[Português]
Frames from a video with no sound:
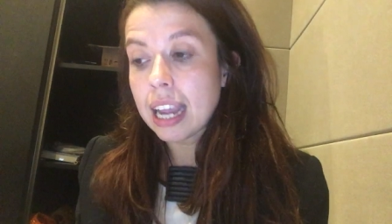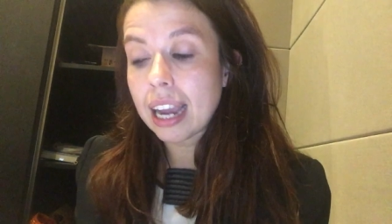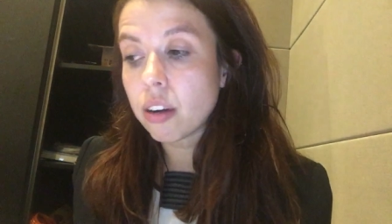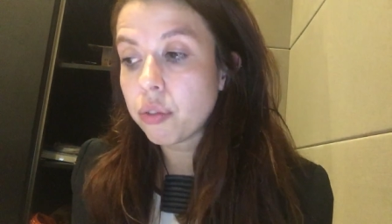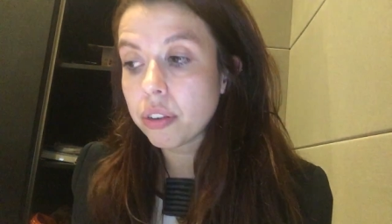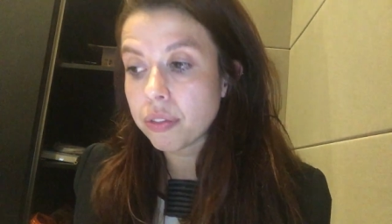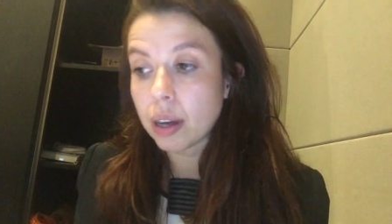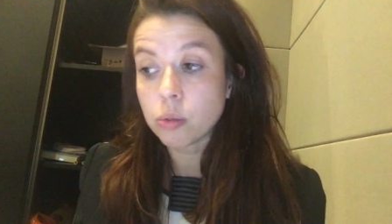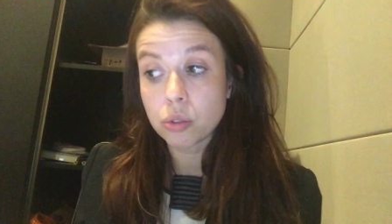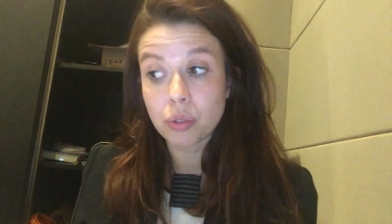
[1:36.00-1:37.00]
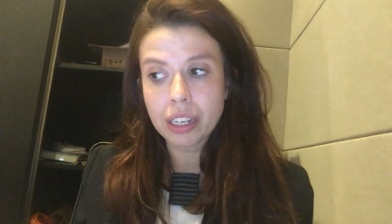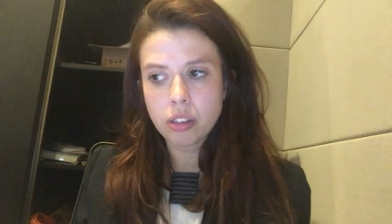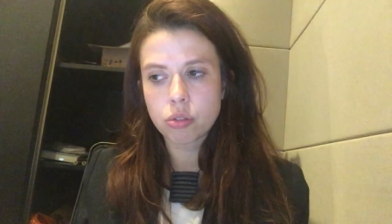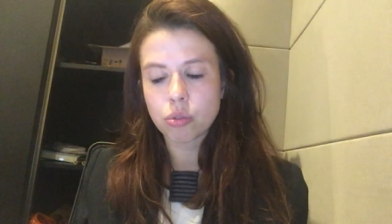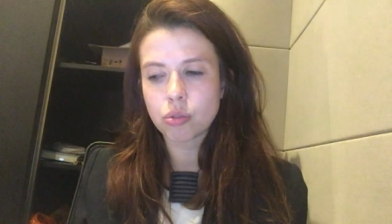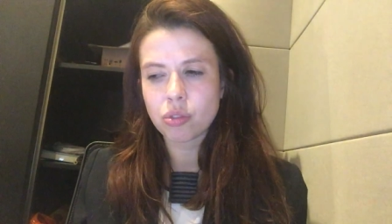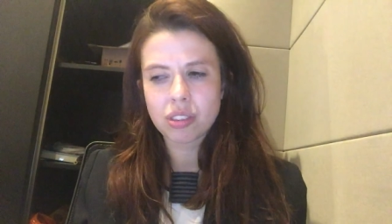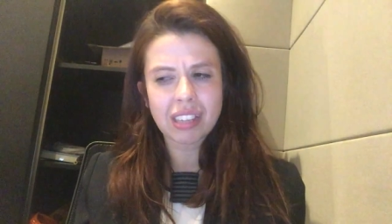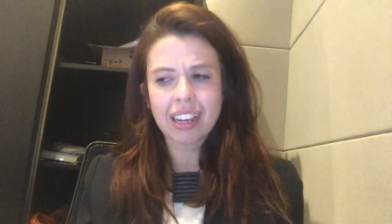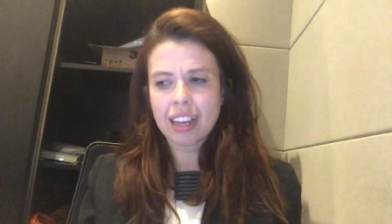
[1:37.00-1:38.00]
E aí eu fui ver uns vídeos,
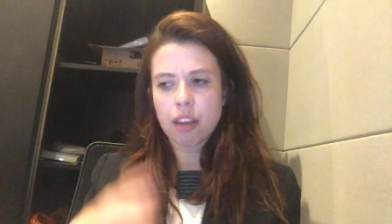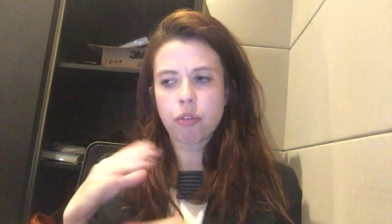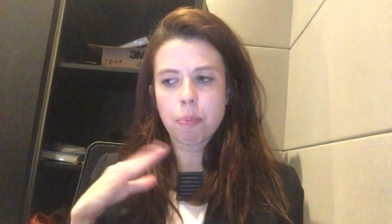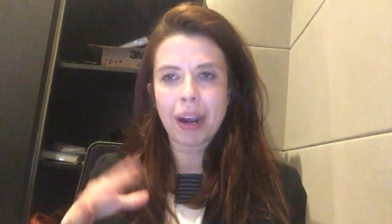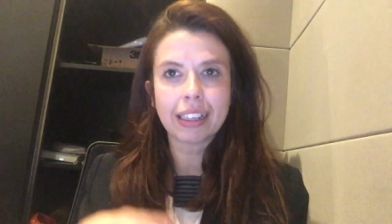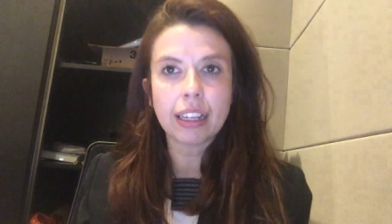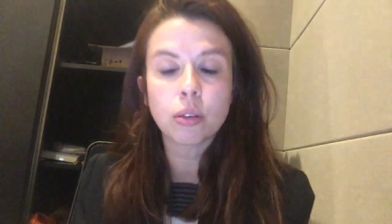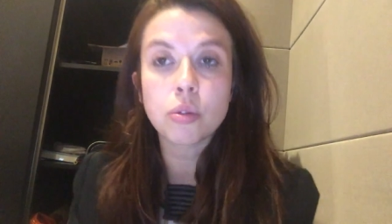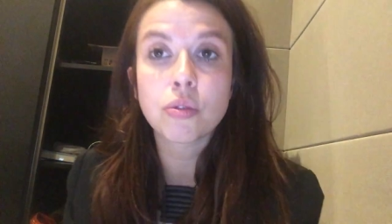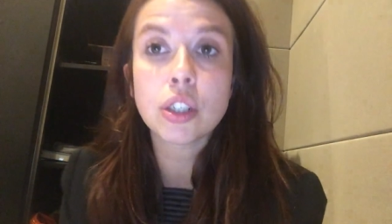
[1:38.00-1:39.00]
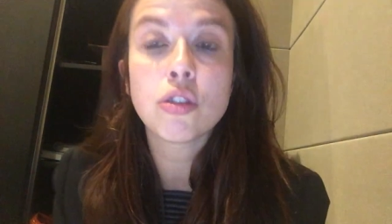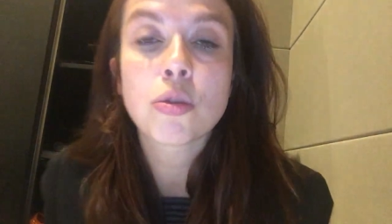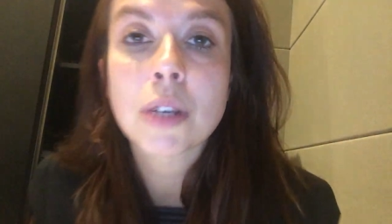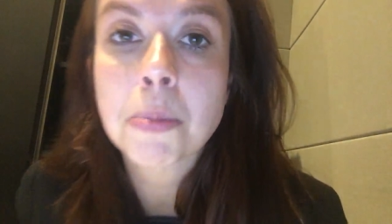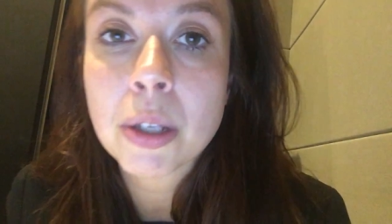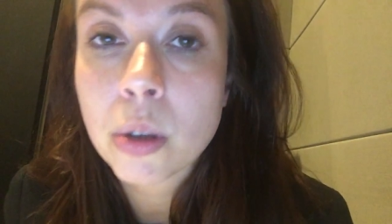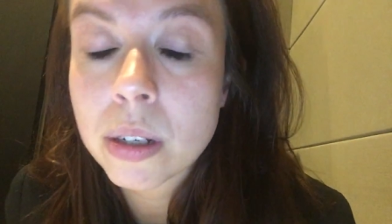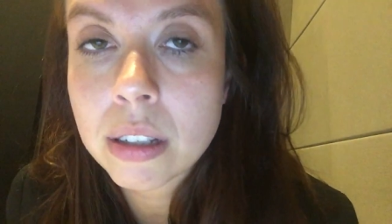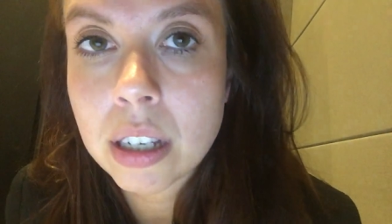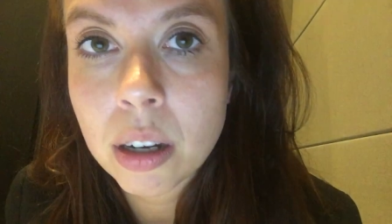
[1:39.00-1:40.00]
sem querer, eu fui impactada com os vídeos de umas
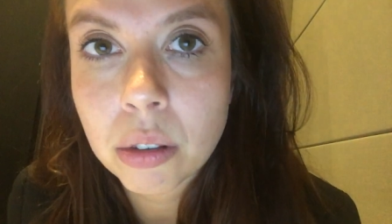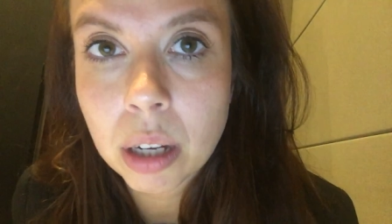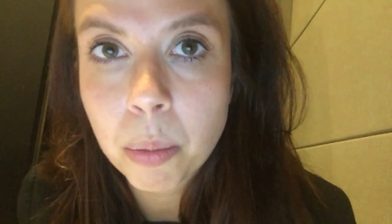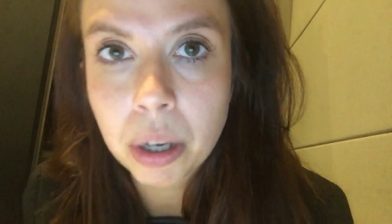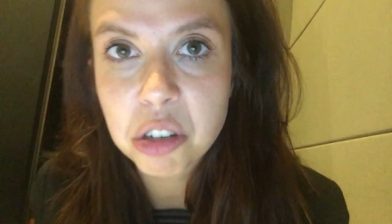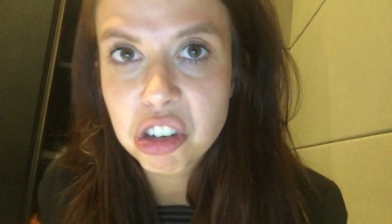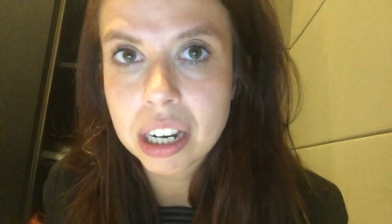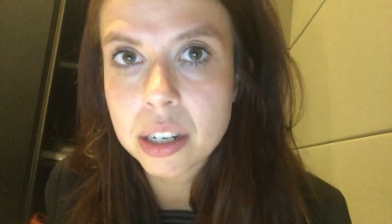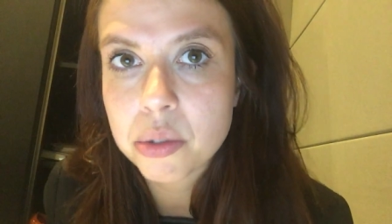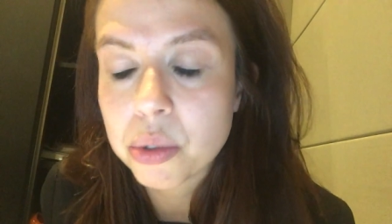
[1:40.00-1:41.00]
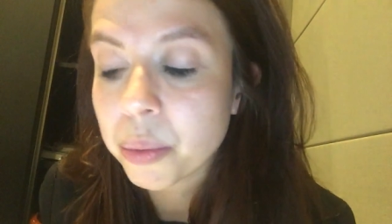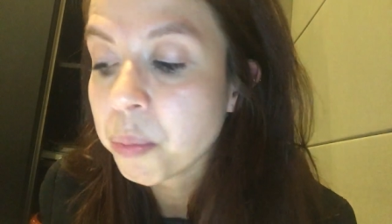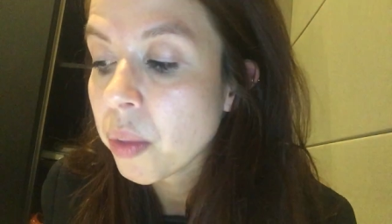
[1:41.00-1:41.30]
pessoas que eu tenho um pouquinho de ranço.